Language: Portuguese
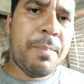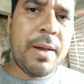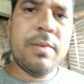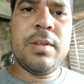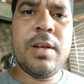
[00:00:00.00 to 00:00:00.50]

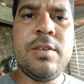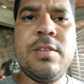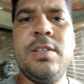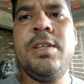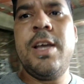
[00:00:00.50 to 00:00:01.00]
perguntando
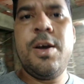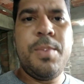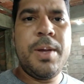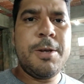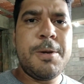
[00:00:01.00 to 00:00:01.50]
se
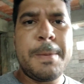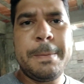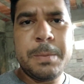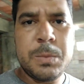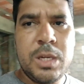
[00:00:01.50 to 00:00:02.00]
realmente
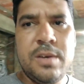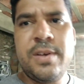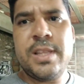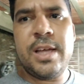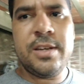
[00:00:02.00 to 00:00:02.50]
era
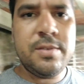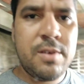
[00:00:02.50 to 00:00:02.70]
verdade.